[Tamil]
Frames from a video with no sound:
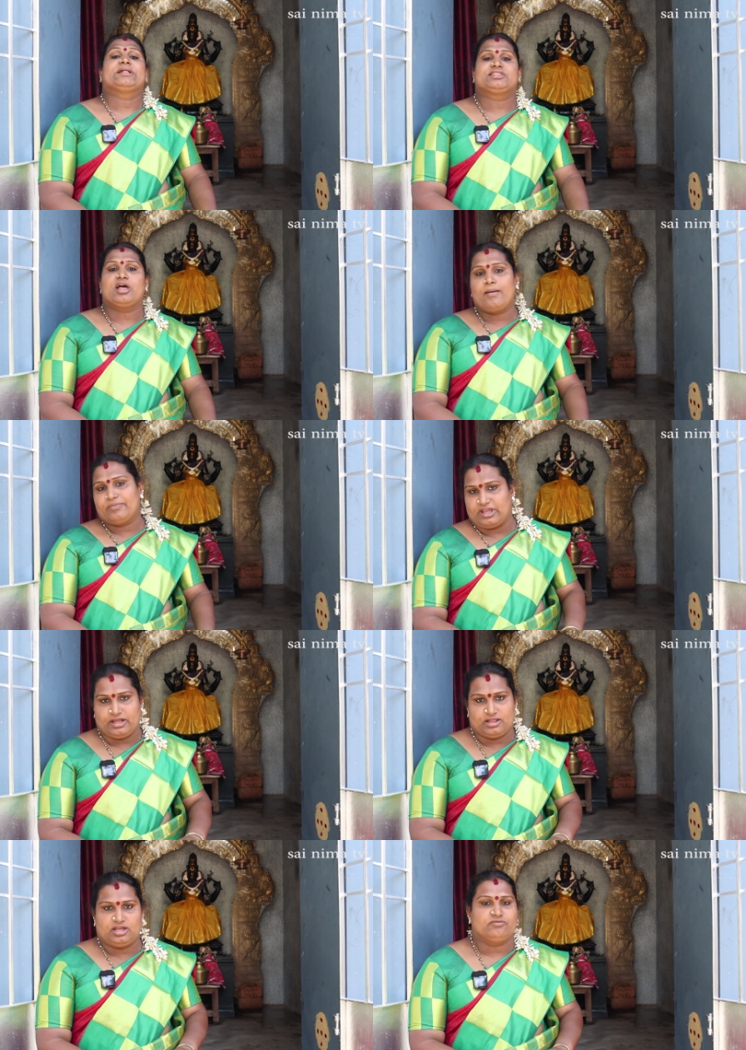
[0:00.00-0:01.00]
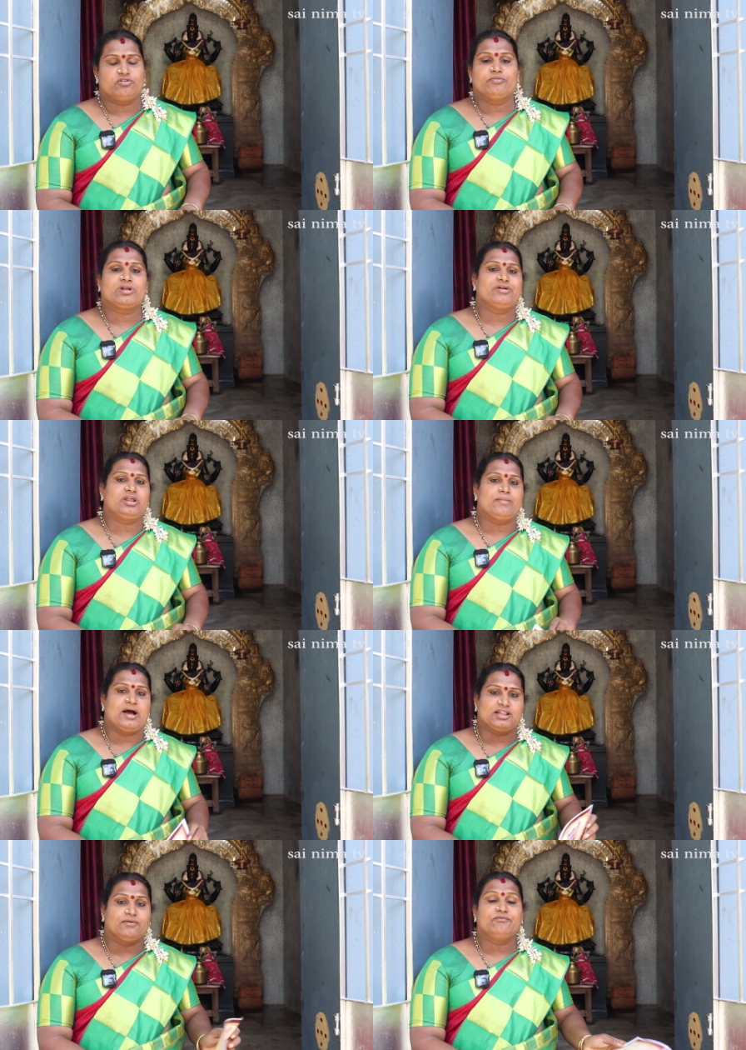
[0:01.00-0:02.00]
பத்தாம் தேதி பிப்ரவரி
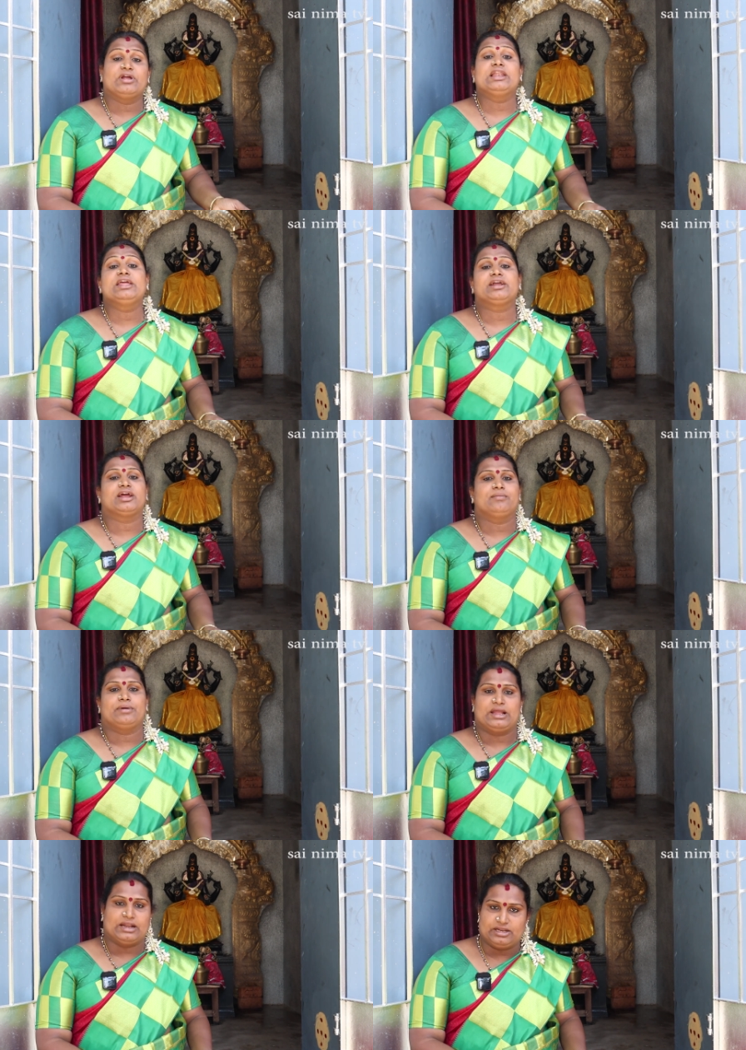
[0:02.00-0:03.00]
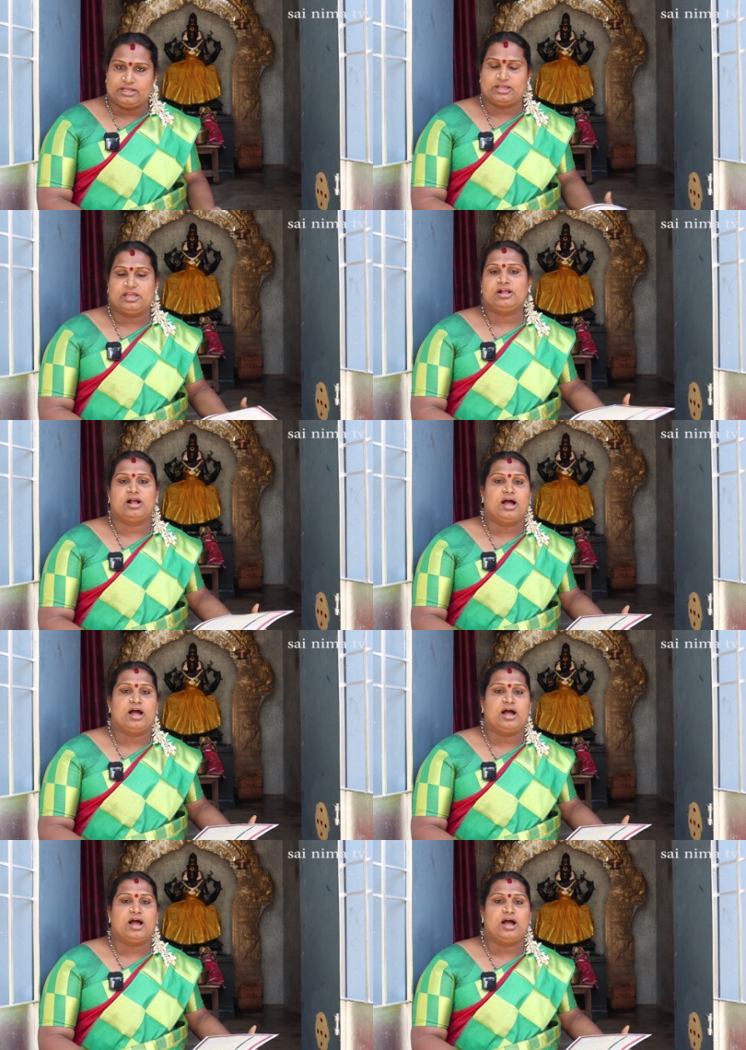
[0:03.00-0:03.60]
மாதம் வெள்ளிக்கிழமை அன்னைக்கு